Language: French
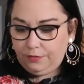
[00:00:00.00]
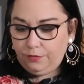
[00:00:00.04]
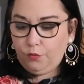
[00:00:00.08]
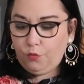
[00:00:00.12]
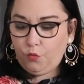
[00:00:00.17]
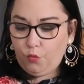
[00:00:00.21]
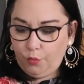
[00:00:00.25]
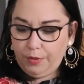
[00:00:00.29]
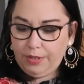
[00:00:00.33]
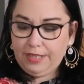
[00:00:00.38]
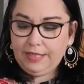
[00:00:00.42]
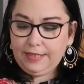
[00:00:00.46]

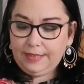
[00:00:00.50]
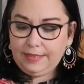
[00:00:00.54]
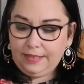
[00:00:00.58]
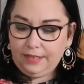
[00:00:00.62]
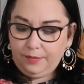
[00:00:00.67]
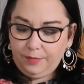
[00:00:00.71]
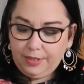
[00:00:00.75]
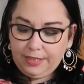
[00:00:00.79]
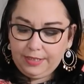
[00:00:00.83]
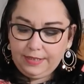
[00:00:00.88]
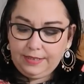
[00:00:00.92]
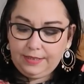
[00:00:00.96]
Donc oui,
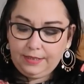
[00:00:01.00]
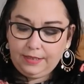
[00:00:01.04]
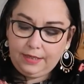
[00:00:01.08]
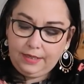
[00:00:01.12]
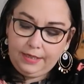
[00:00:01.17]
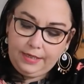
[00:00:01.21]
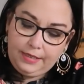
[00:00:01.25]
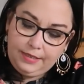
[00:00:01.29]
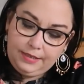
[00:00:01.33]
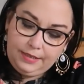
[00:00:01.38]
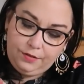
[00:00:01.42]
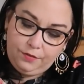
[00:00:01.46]
c'est bien
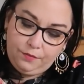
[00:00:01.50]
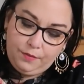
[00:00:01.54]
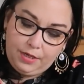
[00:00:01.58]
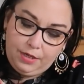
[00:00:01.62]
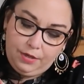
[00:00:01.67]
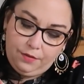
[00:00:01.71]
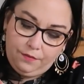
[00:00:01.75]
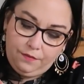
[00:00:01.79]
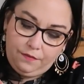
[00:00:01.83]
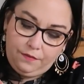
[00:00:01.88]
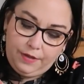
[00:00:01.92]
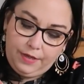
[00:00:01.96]
ça, elles sont
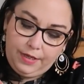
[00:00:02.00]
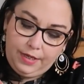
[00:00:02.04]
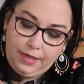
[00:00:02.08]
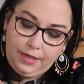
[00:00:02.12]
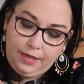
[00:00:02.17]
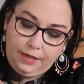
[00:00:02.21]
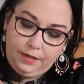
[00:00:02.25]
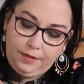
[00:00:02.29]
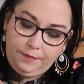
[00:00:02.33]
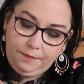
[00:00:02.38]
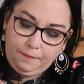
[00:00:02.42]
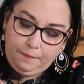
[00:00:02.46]
à
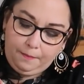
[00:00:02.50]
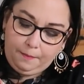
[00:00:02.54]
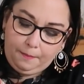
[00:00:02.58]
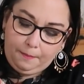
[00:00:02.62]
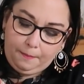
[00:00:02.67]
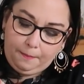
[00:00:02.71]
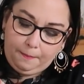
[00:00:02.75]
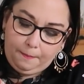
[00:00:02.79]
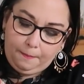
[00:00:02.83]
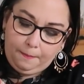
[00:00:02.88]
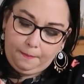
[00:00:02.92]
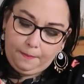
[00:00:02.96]
l'envers
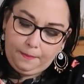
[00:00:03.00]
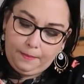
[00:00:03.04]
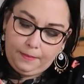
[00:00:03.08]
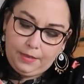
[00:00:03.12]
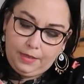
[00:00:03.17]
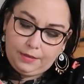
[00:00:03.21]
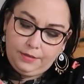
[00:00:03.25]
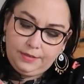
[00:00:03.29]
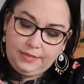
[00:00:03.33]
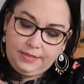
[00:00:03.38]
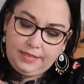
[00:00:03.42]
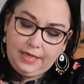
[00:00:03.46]

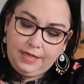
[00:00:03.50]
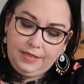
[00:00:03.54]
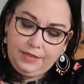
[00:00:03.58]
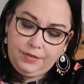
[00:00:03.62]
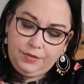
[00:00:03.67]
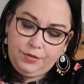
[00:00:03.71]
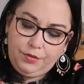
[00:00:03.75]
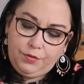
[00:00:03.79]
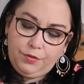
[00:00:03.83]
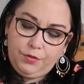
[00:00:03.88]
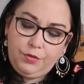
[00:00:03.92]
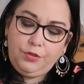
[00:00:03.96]

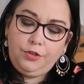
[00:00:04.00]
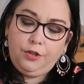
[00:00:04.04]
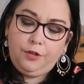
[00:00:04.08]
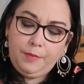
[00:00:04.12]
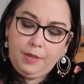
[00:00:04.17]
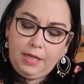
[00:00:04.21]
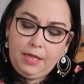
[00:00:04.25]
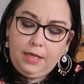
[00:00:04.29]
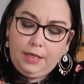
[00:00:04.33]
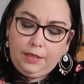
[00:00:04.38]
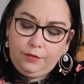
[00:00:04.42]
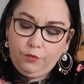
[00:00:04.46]
size
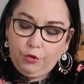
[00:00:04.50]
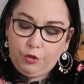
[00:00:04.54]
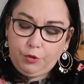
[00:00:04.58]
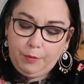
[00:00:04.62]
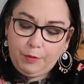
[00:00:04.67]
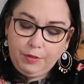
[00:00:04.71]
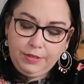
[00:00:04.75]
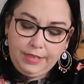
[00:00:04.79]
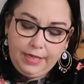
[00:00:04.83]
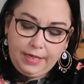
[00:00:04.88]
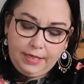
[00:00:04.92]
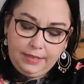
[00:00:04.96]
custom. Donc je
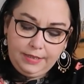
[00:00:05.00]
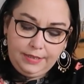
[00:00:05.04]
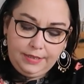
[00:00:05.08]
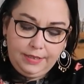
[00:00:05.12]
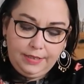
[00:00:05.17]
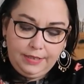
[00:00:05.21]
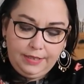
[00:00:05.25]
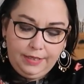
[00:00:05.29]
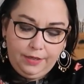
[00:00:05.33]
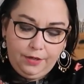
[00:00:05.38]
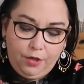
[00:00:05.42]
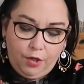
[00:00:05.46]
pense que
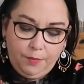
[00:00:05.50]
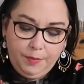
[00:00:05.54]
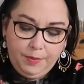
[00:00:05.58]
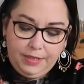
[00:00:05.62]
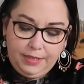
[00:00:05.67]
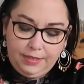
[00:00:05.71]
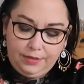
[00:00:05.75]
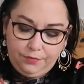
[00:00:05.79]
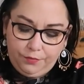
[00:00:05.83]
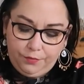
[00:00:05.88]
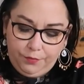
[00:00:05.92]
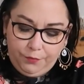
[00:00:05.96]
c'est des robes
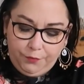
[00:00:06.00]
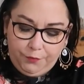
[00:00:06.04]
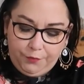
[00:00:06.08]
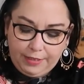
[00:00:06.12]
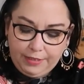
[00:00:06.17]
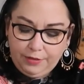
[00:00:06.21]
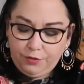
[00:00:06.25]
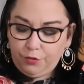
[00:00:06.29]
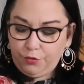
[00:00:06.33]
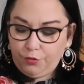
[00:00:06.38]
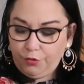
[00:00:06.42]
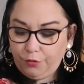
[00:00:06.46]
qui sont
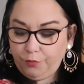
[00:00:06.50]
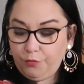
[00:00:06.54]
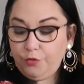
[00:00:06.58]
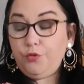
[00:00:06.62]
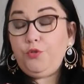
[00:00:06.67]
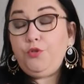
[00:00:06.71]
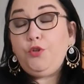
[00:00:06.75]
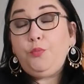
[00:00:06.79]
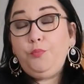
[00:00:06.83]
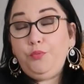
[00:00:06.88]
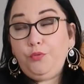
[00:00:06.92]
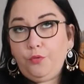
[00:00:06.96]
faites sur
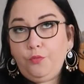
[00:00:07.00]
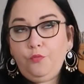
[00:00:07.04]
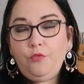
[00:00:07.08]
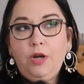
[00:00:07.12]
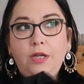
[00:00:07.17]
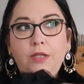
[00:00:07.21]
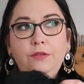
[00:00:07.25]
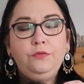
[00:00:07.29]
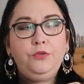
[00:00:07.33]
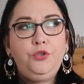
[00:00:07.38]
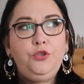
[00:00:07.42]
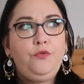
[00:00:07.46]
mesure pour
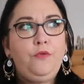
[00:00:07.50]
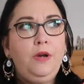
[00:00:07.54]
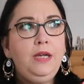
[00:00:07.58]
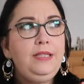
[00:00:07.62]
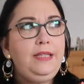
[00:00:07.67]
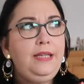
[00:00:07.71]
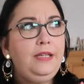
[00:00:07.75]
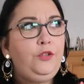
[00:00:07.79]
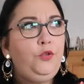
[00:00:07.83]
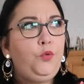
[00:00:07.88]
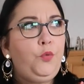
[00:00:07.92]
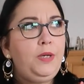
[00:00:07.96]
moi. Donc je crois
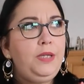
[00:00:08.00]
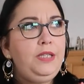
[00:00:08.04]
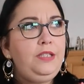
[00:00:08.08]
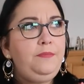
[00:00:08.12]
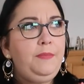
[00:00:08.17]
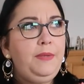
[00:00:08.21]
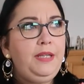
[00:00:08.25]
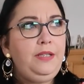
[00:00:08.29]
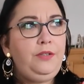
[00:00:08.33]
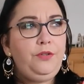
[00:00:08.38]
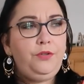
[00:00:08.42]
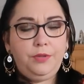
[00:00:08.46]
qu'il y a trois
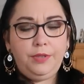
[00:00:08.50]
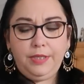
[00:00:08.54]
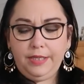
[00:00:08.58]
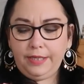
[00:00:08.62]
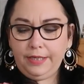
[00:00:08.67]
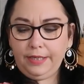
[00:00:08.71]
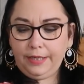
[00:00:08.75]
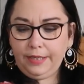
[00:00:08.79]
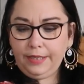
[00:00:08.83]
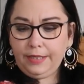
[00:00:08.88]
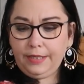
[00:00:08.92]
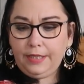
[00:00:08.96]
semaines de
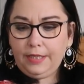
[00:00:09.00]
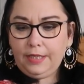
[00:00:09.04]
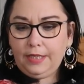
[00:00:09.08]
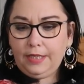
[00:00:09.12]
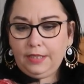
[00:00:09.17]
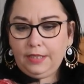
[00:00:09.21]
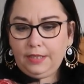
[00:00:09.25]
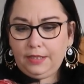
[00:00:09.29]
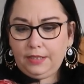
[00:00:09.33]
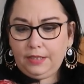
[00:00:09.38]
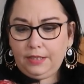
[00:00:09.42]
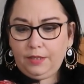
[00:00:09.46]
délai
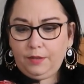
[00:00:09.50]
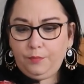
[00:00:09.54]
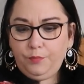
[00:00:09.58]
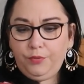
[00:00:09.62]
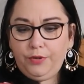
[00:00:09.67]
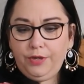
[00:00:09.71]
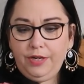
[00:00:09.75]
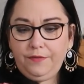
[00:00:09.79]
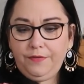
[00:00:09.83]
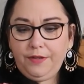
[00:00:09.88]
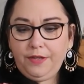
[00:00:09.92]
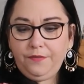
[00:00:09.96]
euh,
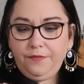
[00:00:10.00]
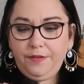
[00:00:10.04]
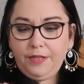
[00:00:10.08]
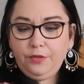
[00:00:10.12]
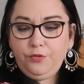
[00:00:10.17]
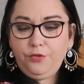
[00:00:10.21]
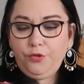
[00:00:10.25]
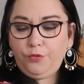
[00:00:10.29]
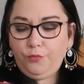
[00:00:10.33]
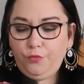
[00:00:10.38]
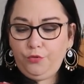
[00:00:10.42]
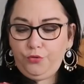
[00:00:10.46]
pour les faire
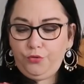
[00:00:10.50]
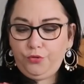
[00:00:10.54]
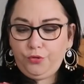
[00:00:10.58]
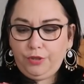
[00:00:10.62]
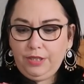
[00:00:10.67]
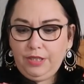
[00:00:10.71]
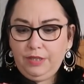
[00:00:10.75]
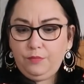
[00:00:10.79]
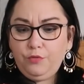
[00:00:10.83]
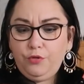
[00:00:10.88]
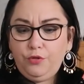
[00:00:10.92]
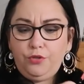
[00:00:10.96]
faire sur mesure.
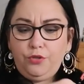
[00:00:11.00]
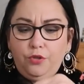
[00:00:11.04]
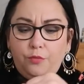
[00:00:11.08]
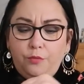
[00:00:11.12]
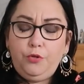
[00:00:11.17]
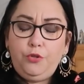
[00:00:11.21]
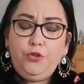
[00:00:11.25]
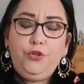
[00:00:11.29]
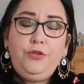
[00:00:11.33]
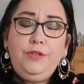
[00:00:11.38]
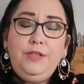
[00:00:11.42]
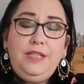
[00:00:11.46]
Il me
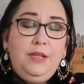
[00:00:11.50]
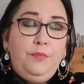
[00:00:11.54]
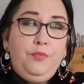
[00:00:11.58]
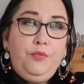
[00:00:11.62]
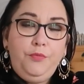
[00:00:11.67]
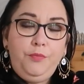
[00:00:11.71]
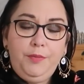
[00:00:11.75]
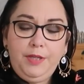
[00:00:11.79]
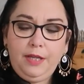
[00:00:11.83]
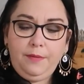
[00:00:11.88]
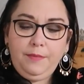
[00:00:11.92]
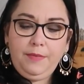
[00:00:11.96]
semble. Je ne sais
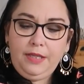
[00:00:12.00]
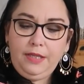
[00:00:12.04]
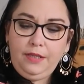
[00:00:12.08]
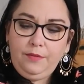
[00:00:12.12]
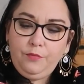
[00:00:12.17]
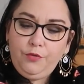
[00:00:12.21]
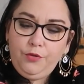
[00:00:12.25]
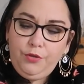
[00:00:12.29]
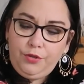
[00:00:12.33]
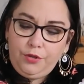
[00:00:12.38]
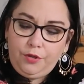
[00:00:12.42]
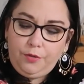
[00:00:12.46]
plus bien mais
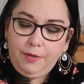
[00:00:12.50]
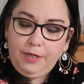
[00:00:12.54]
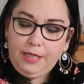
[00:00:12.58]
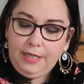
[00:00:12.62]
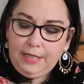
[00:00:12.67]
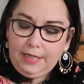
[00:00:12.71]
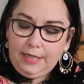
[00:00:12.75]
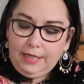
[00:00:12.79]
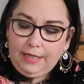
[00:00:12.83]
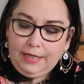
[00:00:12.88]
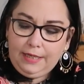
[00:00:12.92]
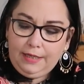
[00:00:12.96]
il me semble.
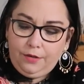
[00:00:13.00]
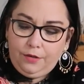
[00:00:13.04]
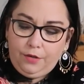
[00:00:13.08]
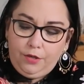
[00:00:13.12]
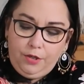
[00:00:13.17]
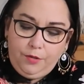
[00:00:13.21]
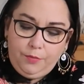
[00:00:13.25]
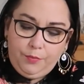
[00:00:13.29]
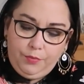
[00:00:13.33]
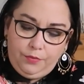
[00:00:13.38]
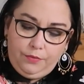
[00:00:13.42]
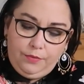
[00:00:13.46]
Alors
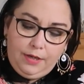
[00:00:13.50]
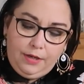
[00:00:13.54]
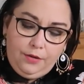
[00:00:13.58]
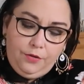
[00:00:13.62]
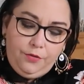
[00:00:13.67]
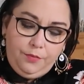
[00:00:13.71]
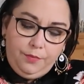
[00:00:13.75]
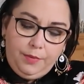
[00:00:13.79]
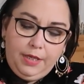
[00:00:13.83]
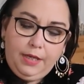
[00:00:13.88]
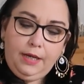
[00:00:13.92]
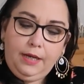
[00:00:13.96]
hop, on la
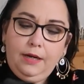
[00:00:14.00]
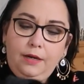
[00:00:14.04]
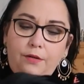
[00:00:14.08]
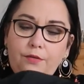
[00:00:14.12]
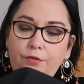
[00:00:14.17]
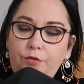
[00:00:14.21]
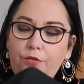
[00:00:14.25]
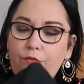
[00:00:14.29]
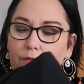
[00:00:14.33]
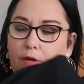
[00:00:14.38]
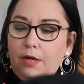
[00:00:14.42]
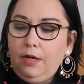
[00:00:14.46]
remet à
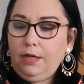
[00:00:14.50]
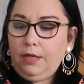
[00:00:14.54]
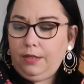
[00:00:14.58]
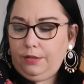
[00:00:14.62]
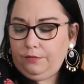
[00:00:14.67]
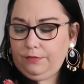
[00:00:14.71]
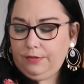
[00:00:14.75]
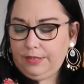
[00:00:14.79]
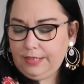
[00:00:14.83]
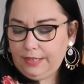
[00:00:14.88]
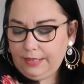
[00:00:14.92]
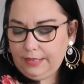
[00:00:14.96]
l'endroit.
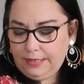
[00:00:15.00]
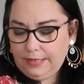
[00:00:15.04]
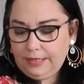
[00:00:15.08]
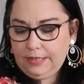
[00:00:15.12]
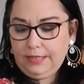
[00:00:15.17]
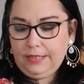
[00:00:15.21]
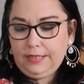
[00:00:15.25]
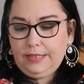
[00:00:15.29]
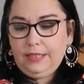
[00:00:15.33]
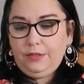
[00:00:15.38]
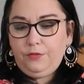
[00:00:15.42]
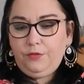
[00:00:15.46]
Donc
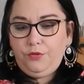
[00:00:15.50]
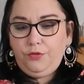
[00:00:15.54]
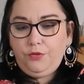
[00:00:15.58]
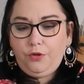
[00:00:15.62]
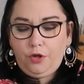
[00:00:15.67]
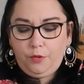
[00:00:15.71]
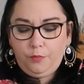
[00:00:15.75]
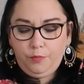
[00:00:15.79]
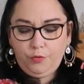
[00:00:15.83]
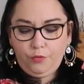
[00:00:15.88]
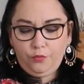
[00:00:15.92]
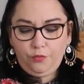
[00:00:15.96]
celle-ci c'est une
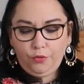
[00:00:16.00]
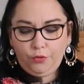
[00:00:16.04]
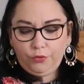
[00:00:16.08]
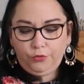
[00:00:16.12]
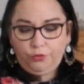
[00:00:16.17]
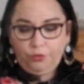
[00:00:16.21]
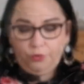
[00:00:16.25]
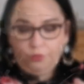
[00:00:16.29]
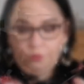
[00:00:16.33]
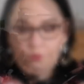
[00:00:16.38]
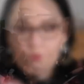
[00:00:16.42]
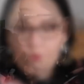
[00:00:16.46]
robe courte
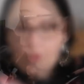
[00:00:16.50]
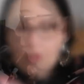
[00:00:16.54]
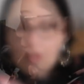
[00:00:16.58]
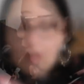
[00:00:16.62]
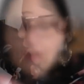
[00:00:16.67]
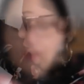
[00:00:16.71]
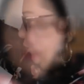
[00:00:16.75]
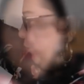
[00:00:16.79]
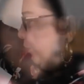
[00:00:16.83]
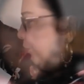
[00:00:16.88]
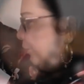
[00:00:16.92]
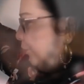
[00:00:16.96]

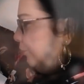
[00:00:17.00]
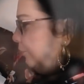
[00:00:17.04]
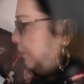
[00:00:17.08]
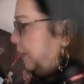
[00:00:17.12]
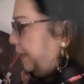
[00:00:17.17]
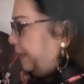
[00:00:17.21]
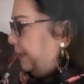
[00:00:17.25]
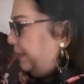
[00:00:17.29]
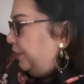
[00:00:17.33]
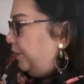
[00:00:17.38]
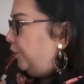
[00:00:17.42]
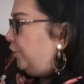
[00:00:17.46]
noire.
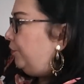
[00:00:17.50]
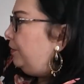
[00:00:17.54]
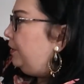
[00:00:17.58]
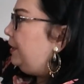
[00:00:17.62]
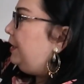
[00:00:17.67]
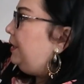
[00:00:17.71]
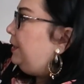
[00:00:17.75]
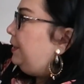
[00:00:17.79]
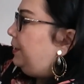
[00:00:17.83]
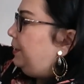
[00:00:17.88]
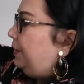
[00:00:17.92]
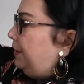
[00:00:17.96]
elle est
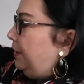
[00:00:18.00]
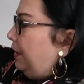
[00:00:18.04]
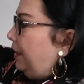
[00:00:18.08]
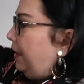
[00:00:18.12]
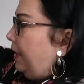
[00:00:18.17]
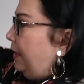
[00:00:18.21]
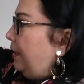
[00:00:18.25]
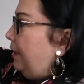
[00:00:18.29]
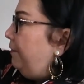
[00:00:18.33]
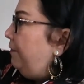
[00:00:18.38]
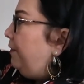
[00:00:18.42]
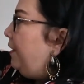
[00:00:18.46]
jolie.
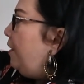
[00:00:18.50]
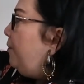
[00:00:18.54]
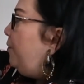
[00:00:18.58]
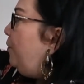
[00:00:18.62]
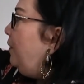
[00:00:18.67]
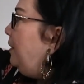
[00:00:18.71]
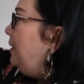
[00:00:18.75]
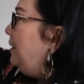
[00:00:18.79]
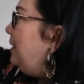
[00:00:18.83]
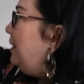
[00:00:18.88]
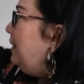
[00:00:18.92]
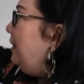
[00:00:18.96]
Elle est
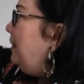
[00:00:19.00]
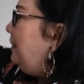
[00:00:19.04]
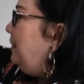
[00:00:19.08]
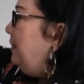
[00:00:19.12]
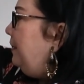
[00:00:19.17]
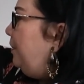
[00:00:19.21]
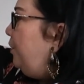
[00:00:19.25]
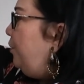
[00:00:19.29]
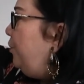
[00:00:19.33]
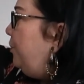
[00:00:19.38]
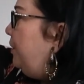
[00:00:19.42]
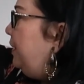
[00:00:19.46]
vraiment très
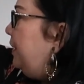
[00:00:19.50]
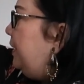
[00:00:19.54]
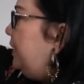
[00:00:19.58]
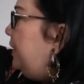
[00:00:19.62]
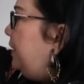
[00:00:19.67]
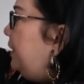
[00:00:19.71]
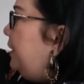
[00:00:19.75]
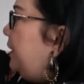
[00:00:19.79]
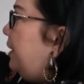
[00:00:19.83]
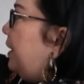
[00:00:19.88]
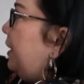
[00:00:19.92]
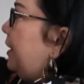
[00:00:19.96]
très
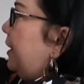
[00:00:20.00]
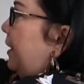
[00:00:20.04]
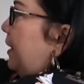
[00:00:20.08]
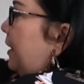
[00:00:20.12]
jolie.